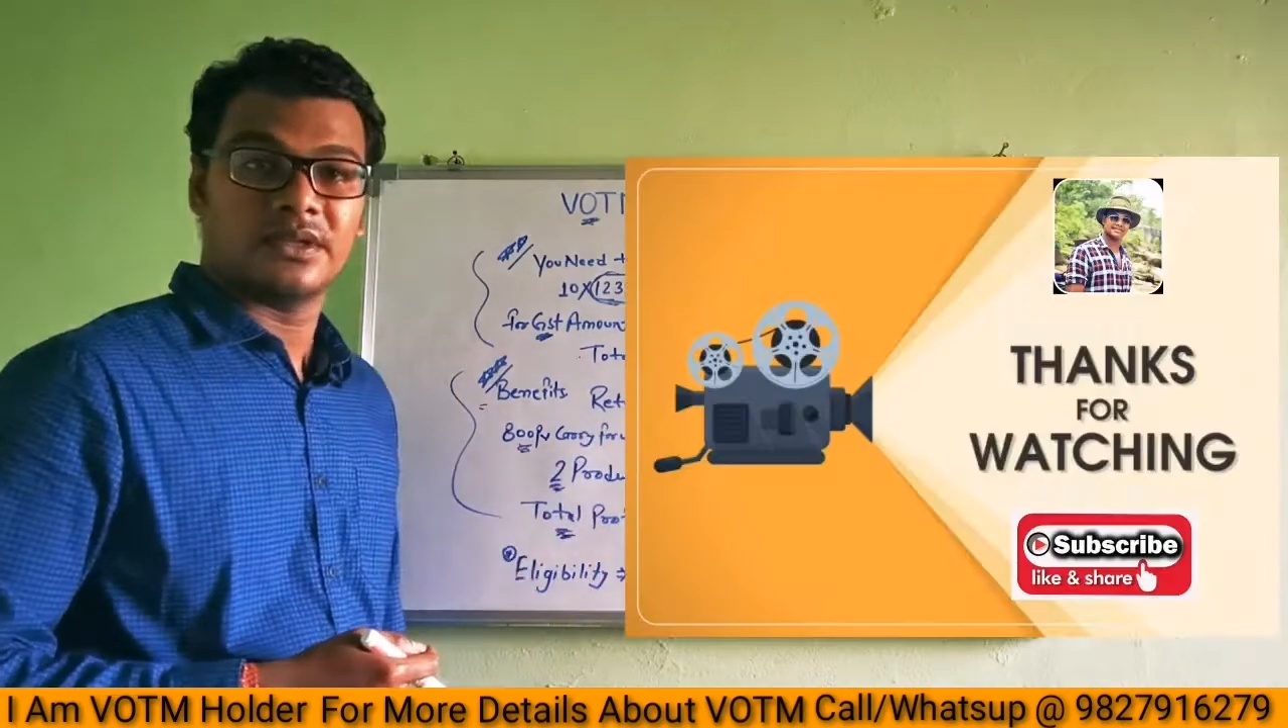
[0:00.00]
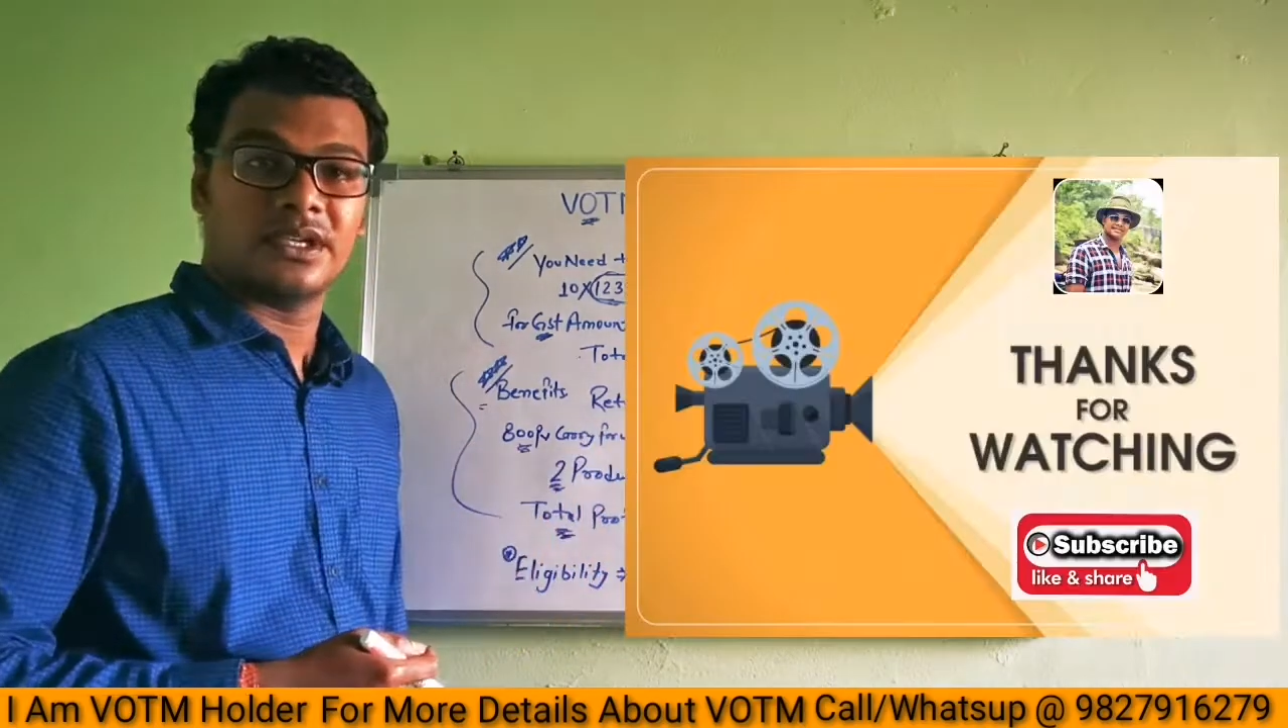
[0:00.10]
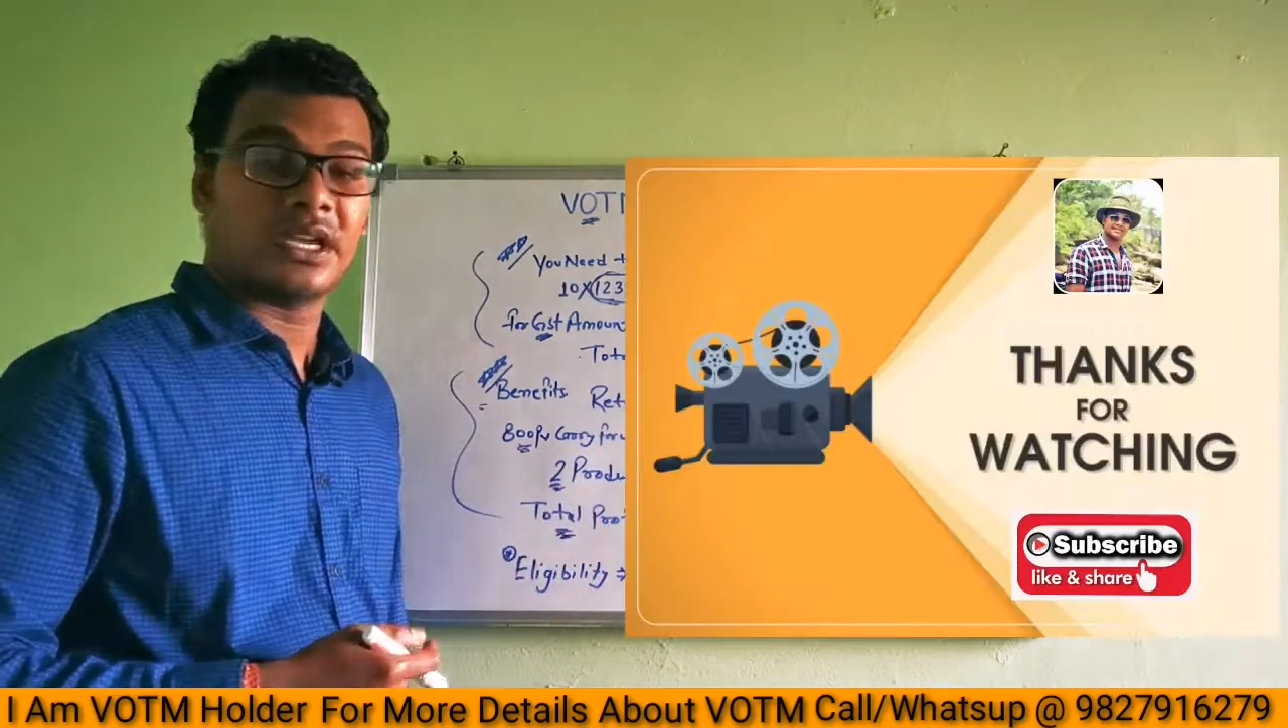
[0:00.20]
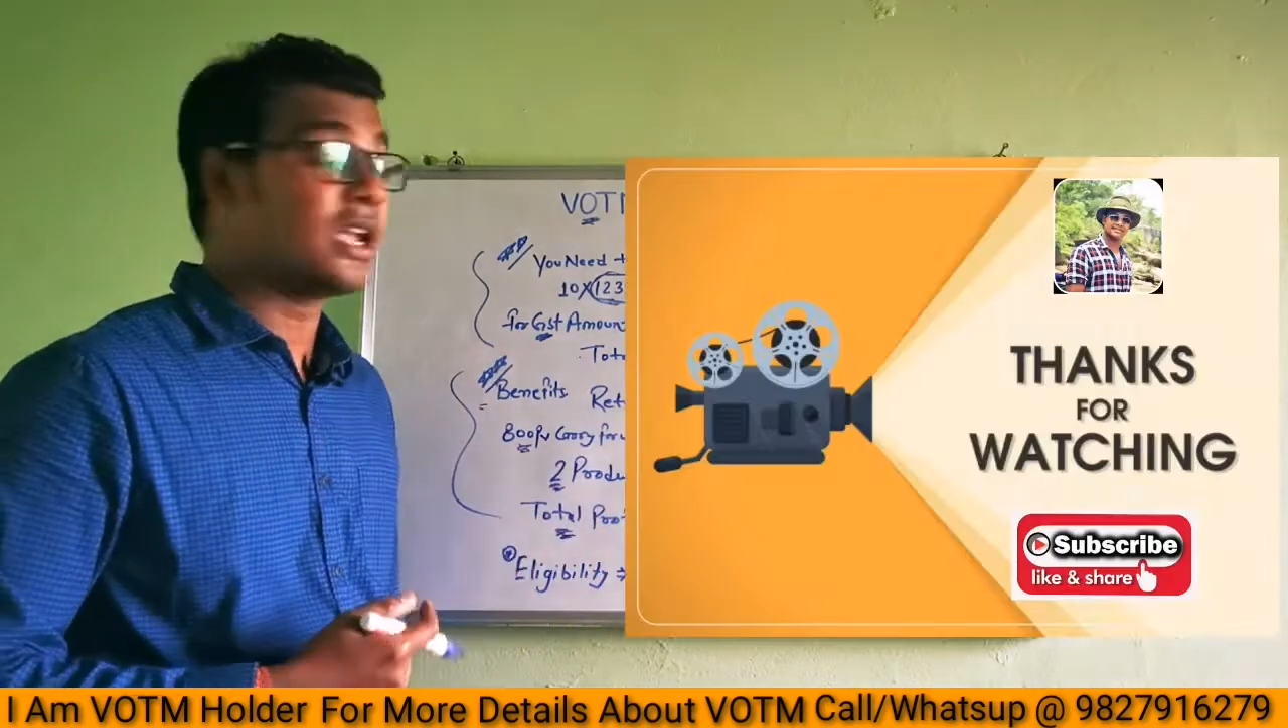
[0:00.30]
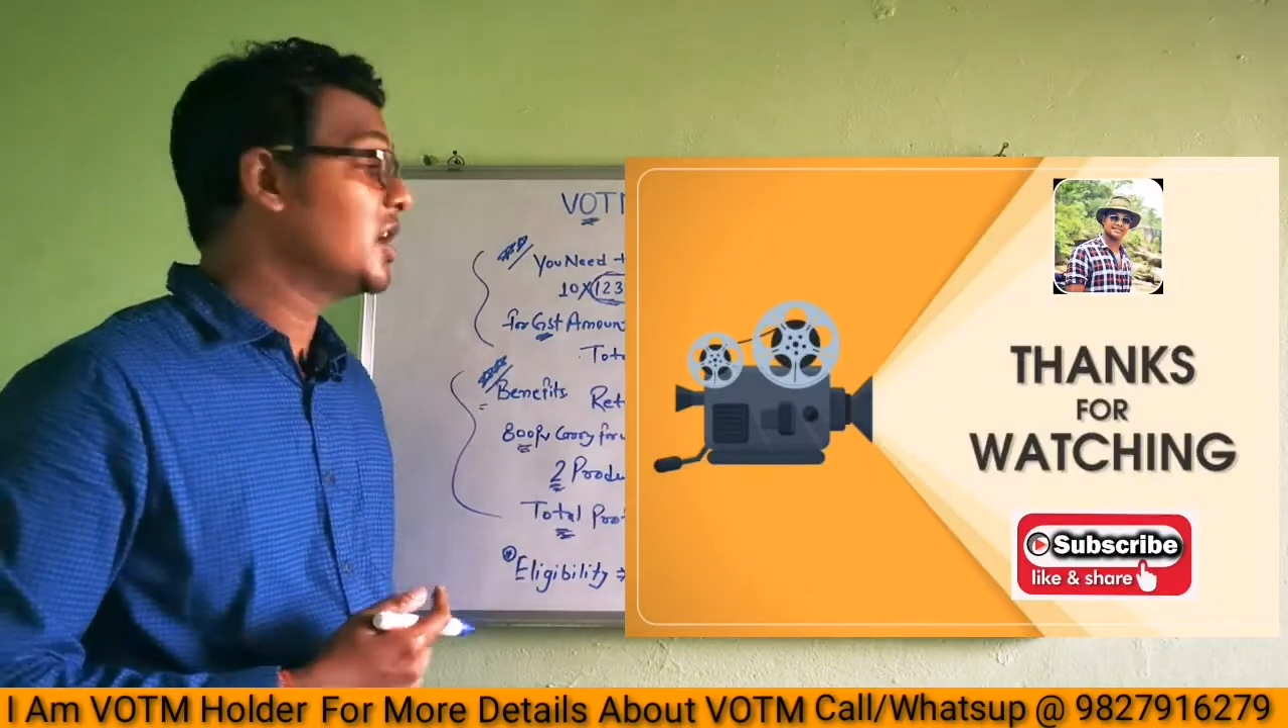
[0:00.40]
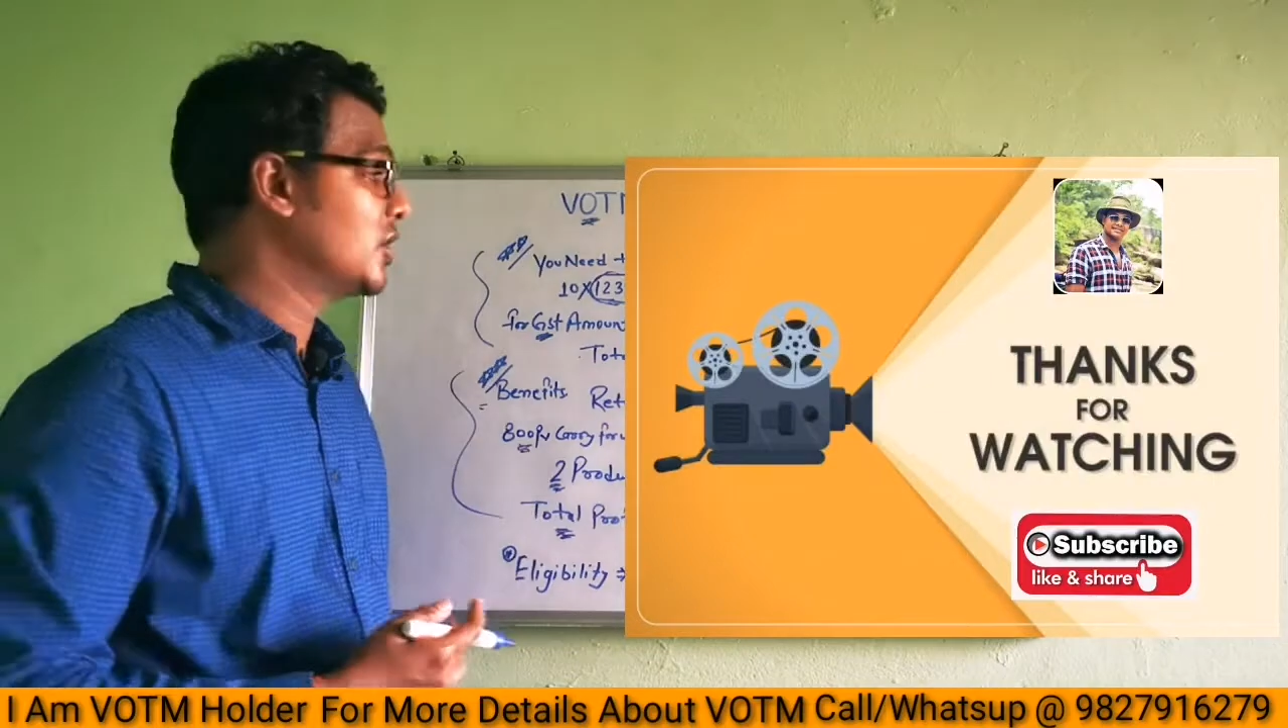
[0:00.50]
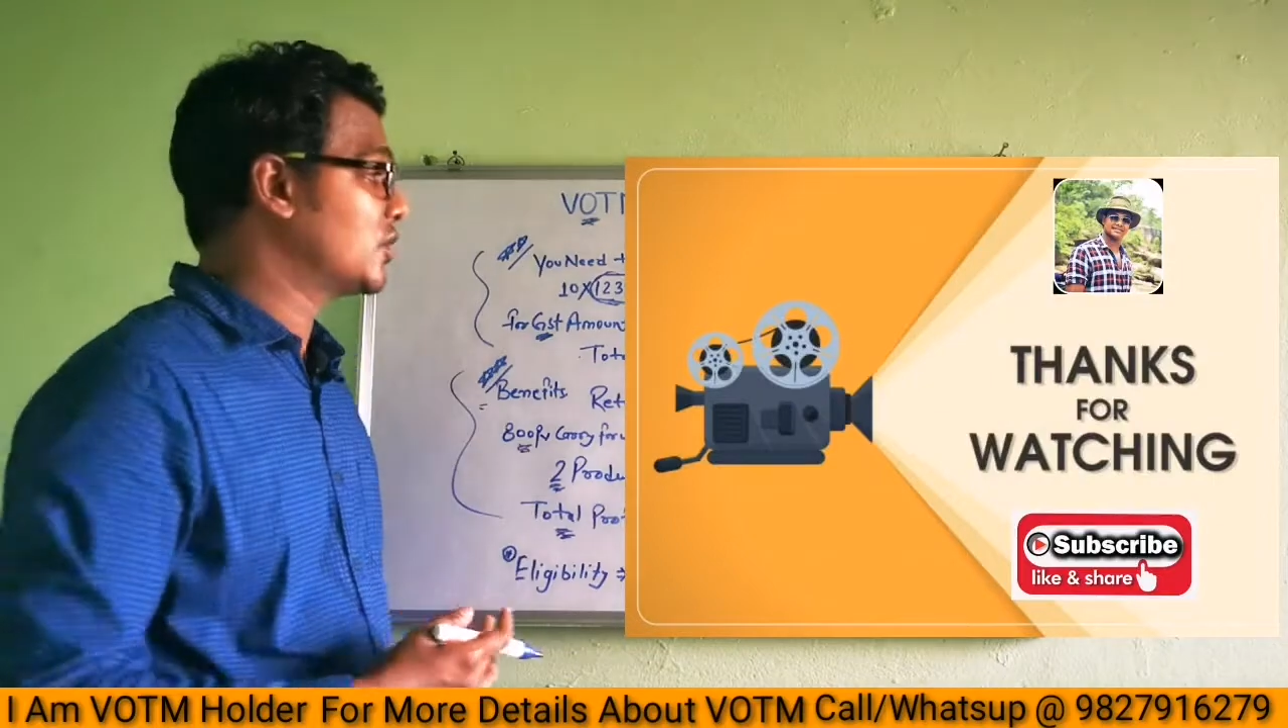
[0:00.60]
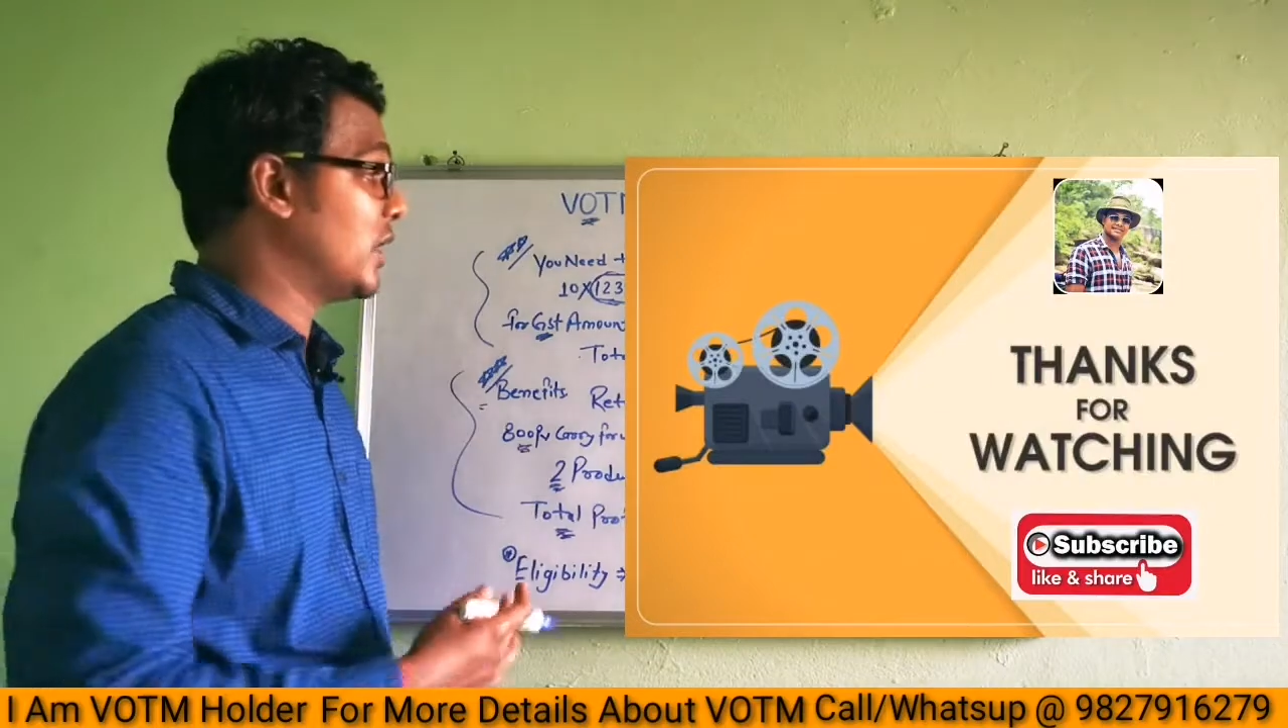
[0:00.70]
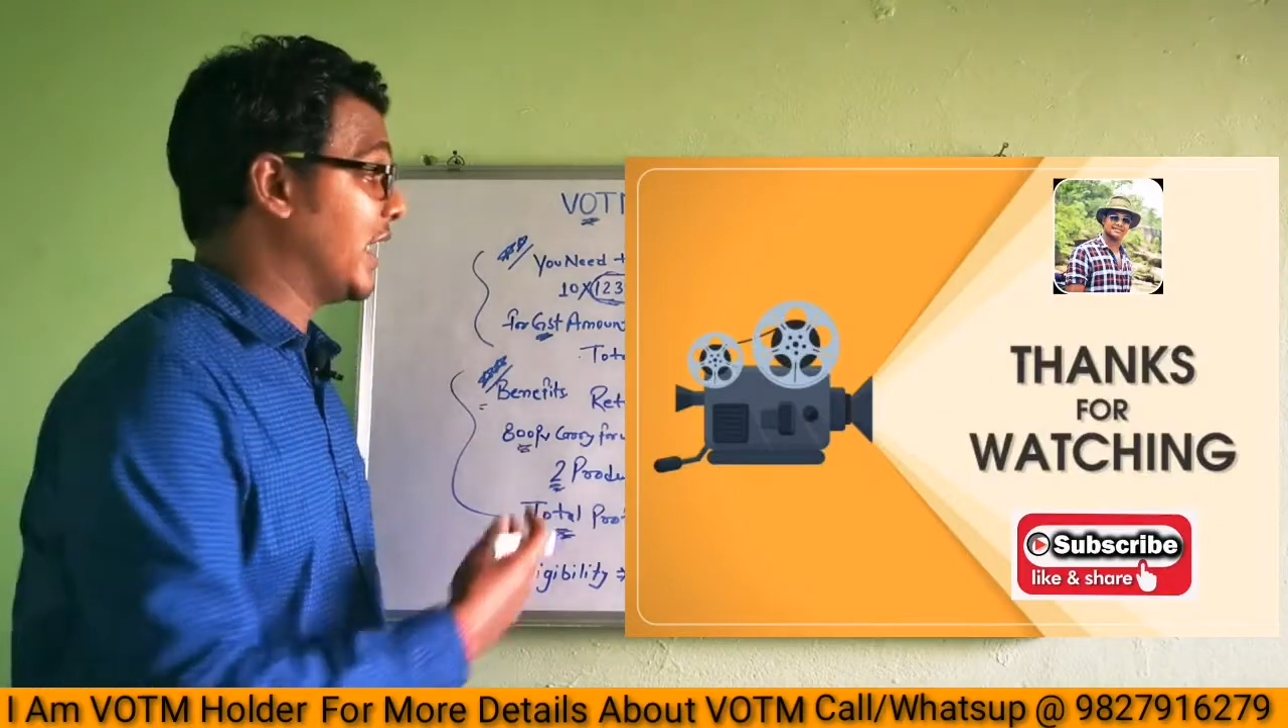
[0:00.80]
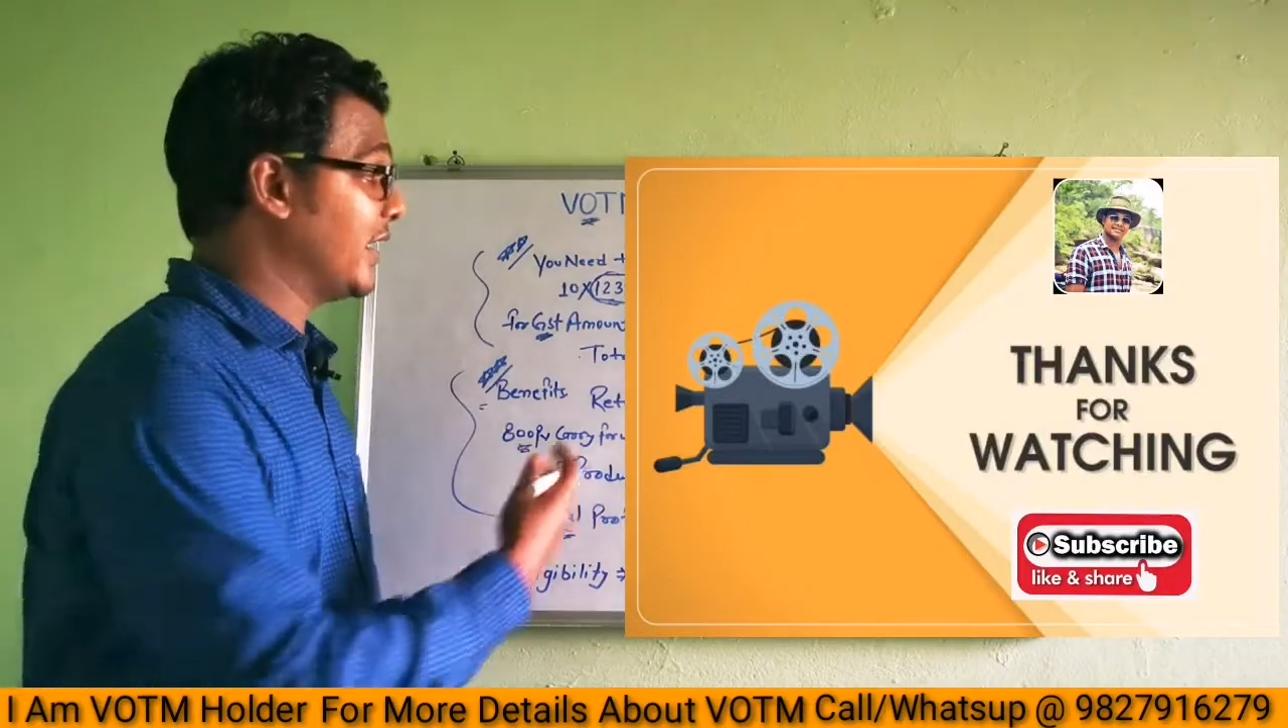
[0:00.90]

ठीक है तो